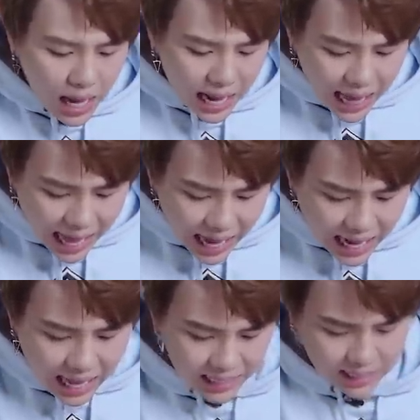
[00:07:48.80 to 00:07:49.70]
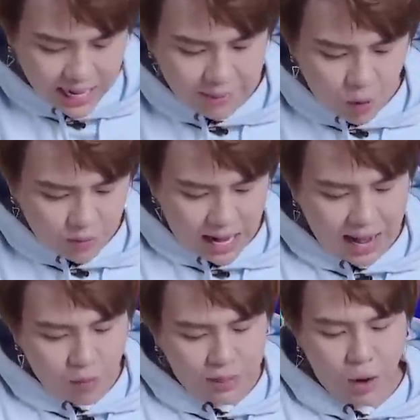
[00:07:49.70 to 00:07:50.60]
la la la hát một à,
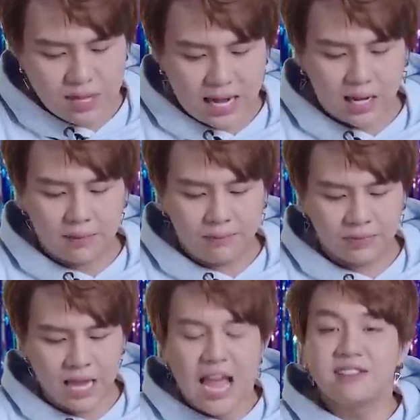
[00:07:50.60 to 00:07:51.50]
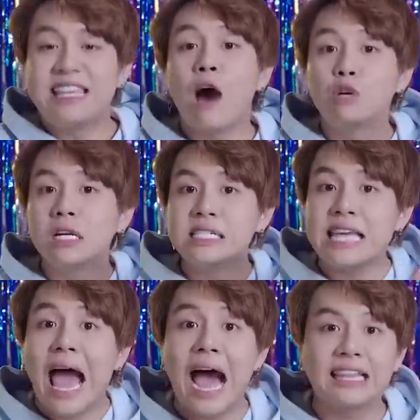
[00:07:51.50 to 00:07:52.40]
hát một câu nhạc kịch vào rừng
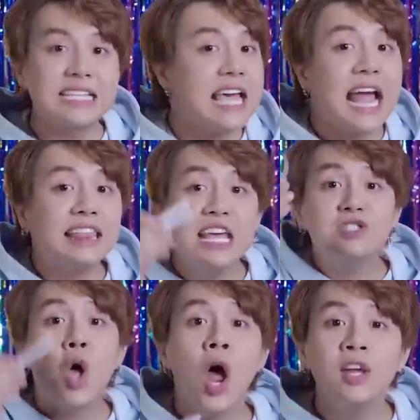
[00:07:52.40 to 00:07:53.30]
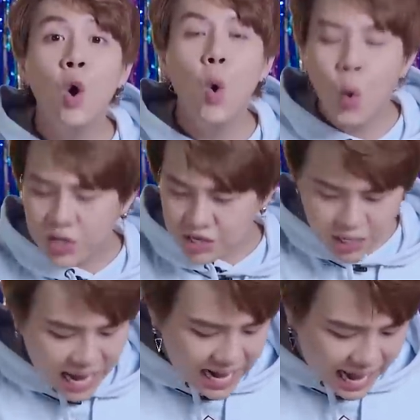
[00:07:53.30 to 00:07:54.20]
già thì sẽ nghe tiếng sói hú cho
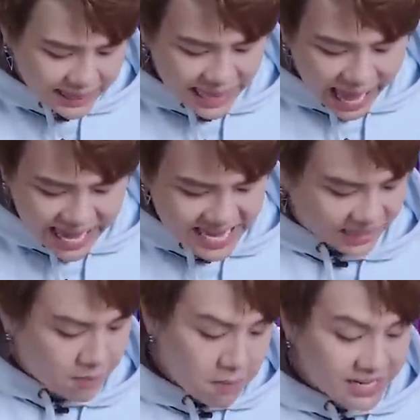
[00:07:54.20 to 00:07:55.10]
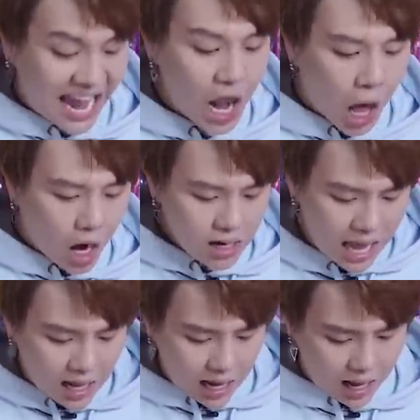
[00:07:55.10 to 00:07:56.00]
sau đây là ta và ta bị bình giảm lỡ
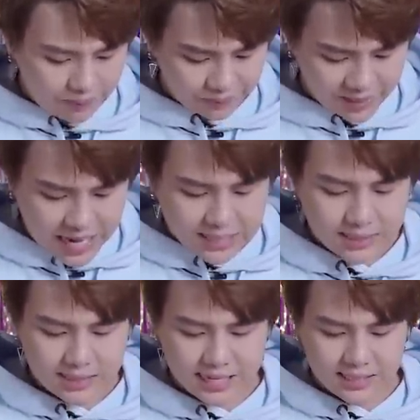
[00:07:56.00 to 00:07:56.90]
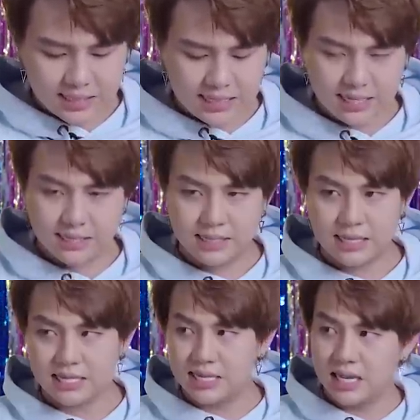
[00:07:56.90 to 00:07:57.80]
à,
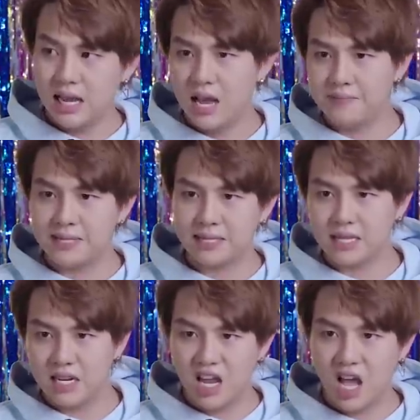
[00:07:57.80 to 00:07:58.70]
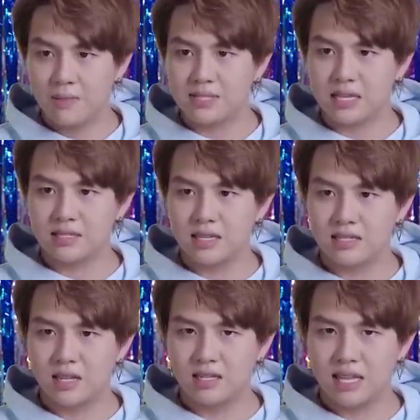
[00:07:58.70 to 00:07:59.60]
sexy love sexy love sexy
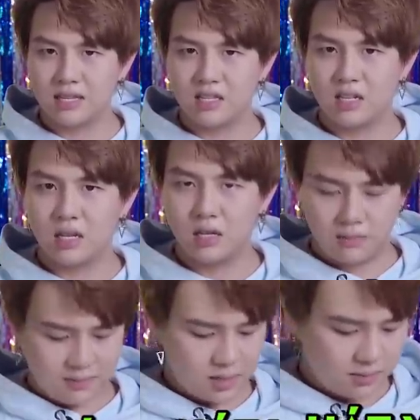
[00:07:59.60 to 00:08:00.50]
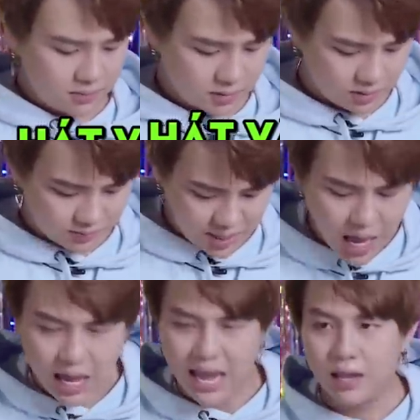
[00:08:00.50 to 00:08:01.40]
sexy love lợp không biết
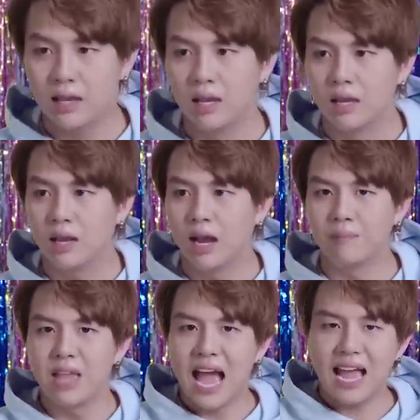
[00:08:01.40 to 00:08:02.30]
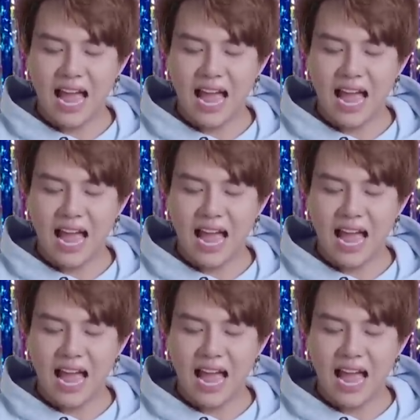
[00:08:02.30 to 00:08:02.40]
à, à, ai